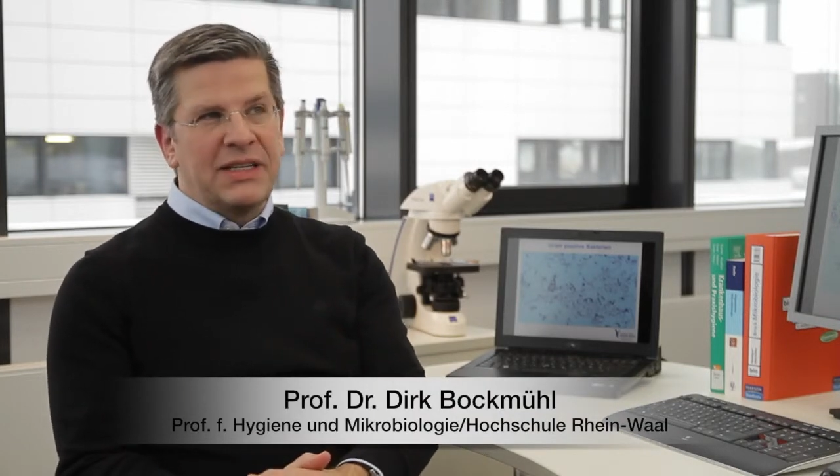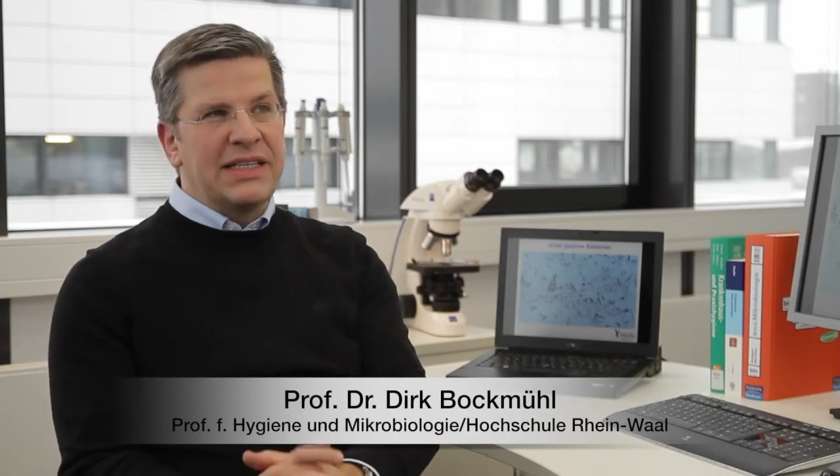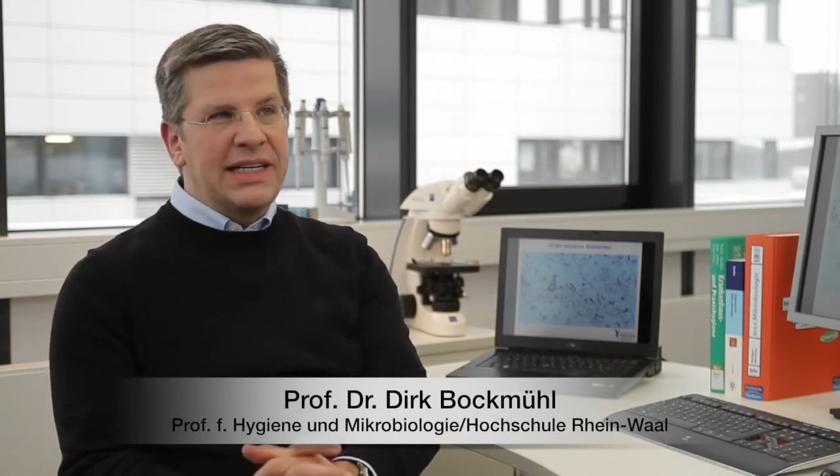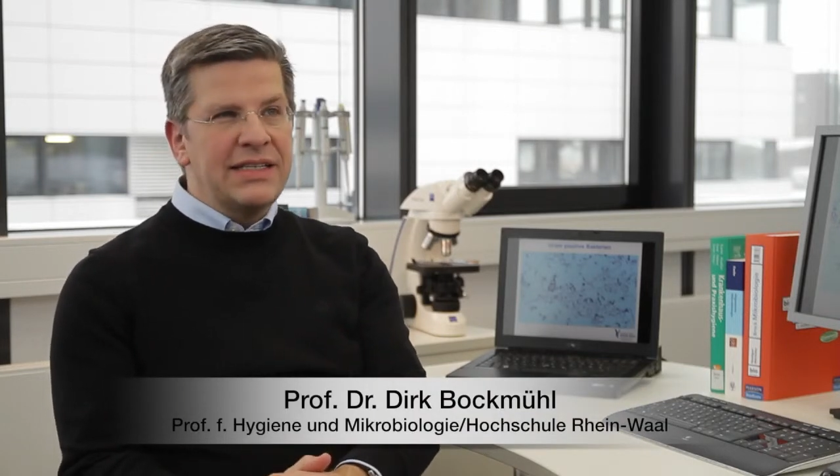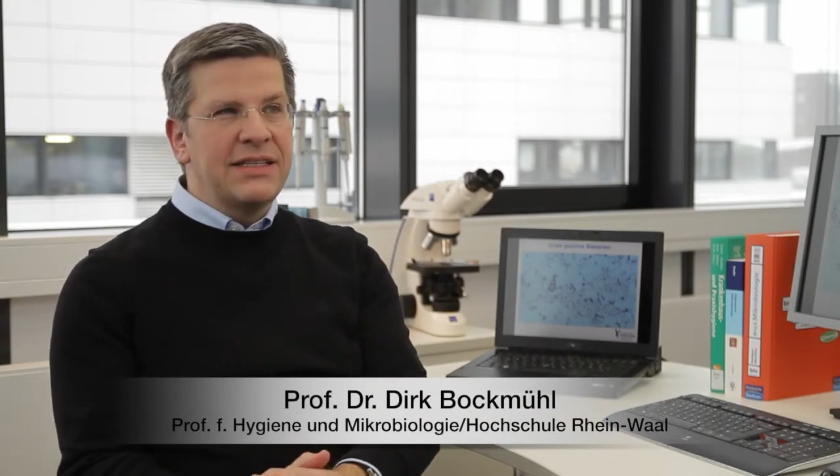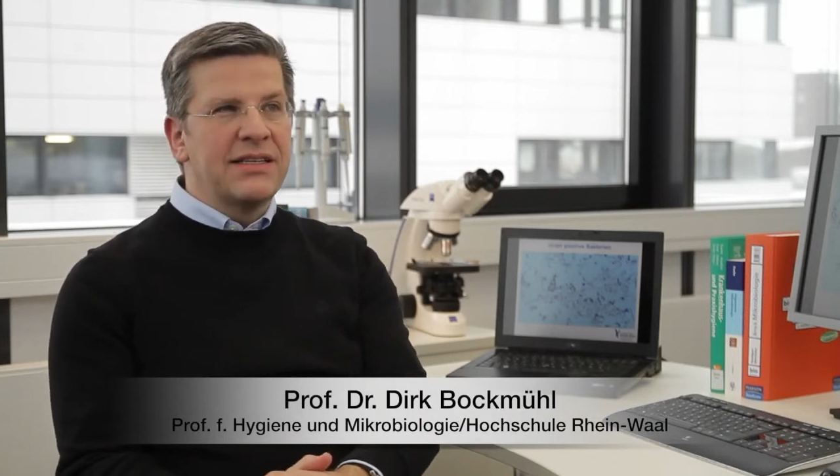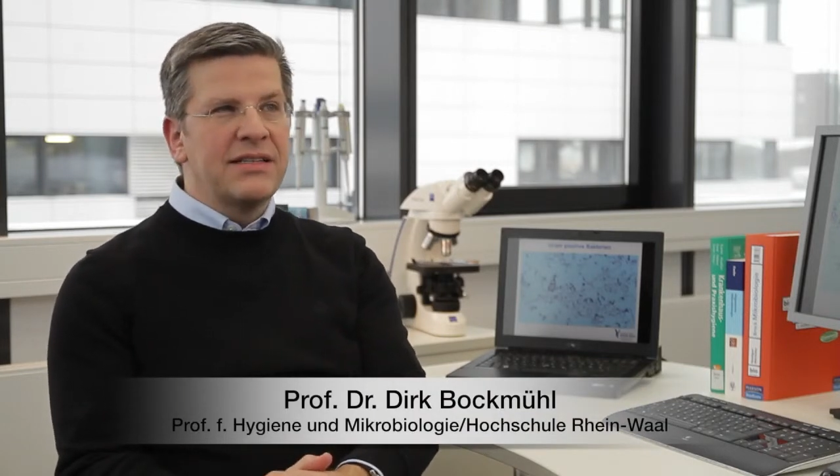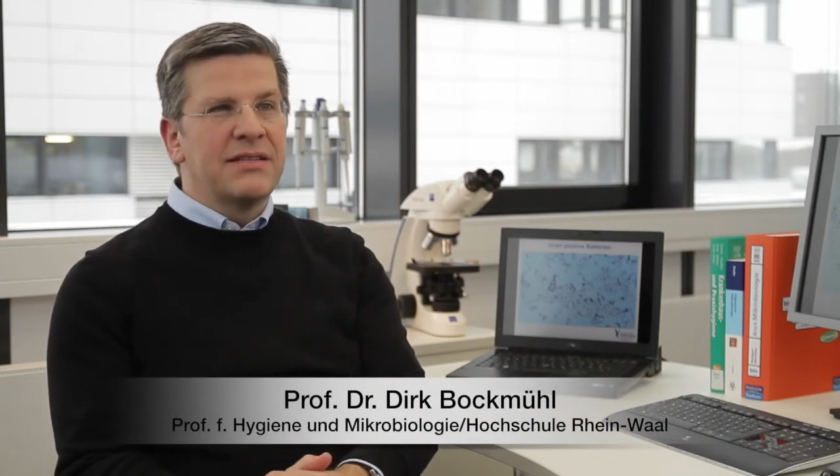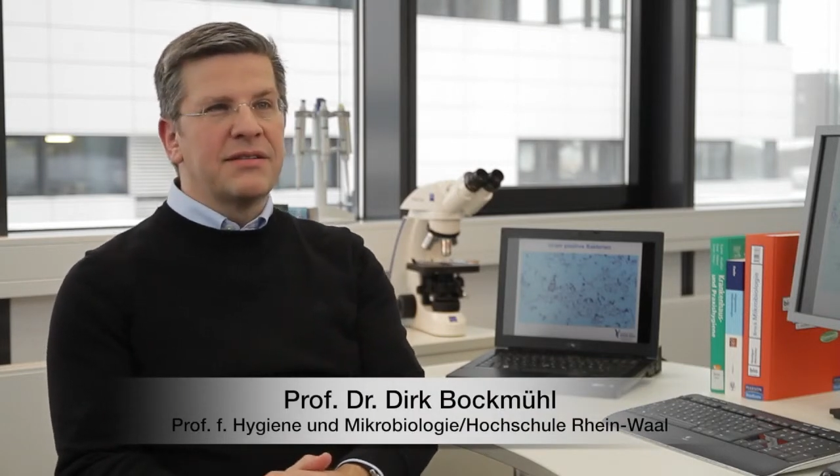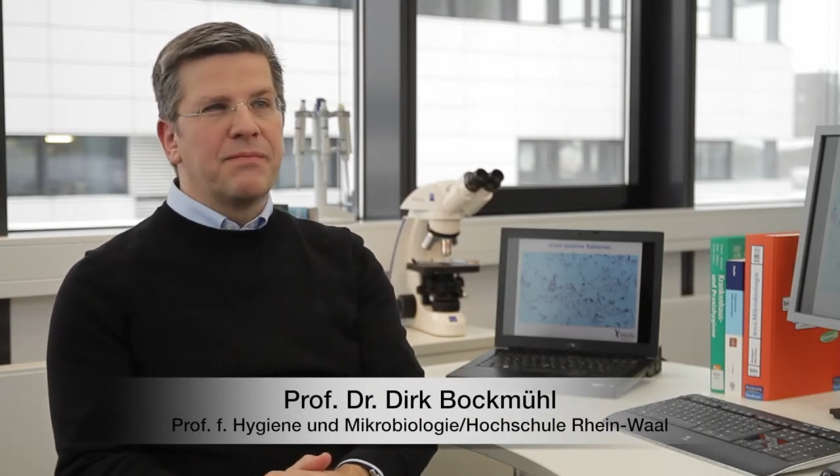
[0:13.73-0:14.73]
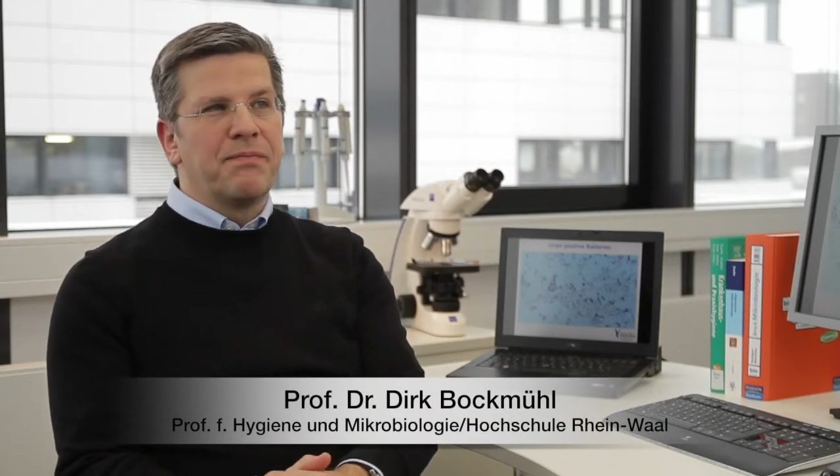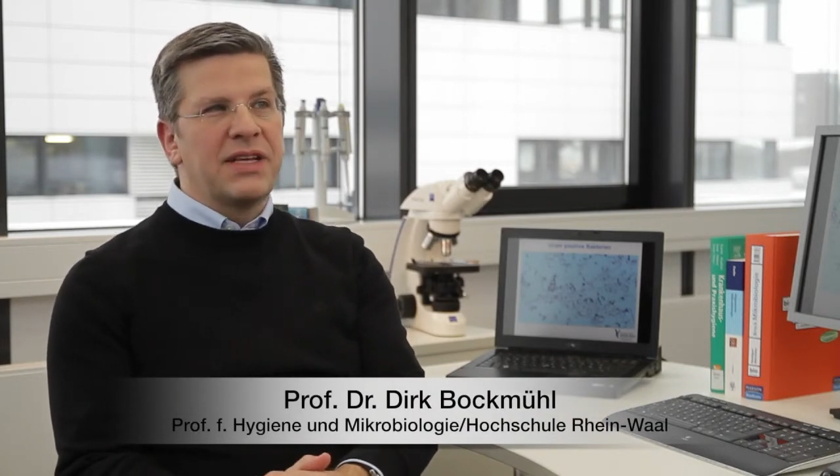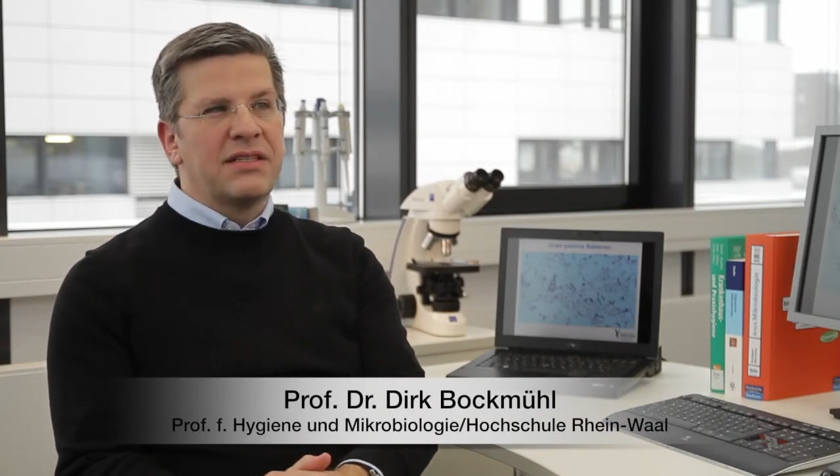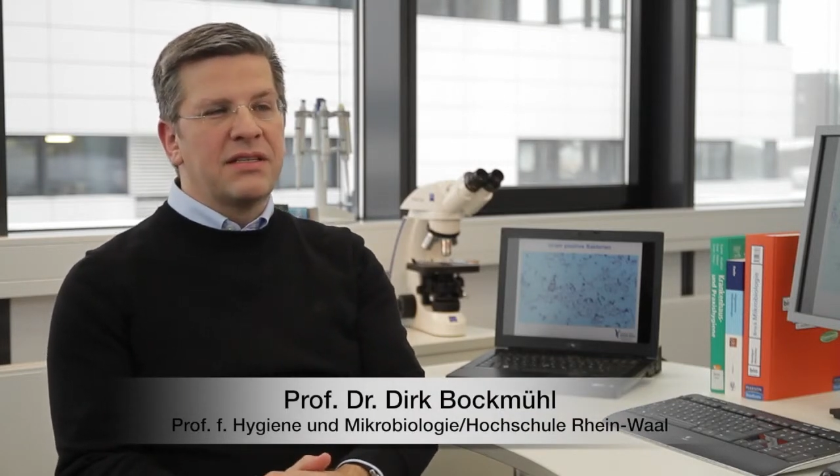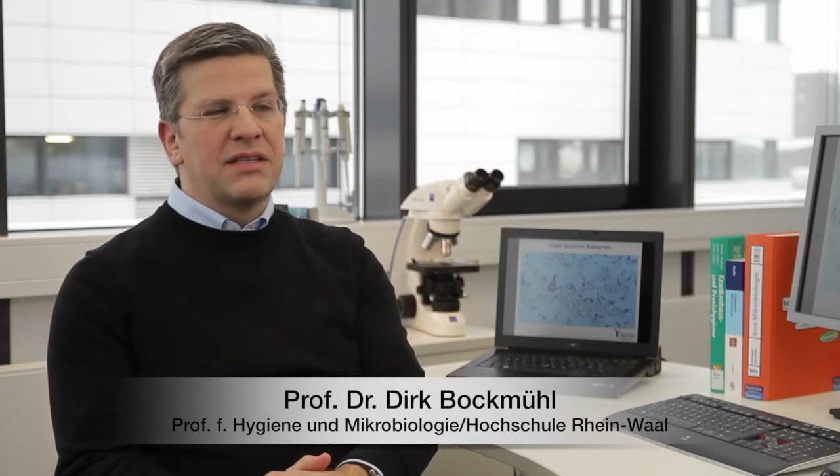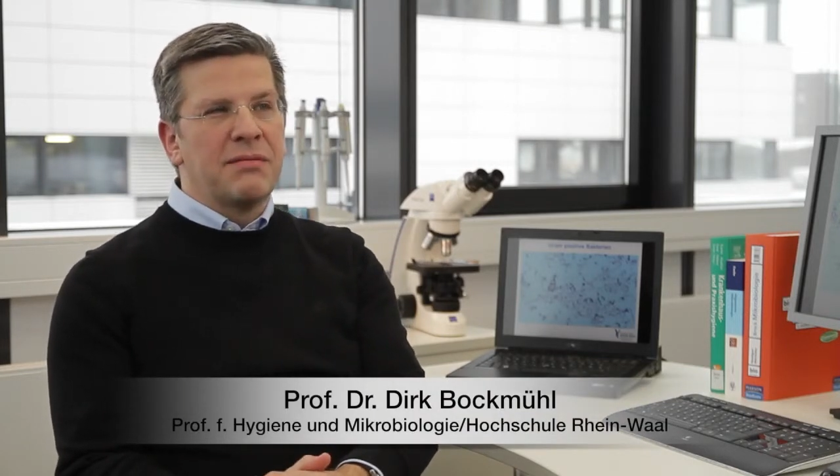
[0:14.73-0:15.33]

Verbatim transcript: Das erste ist, dass es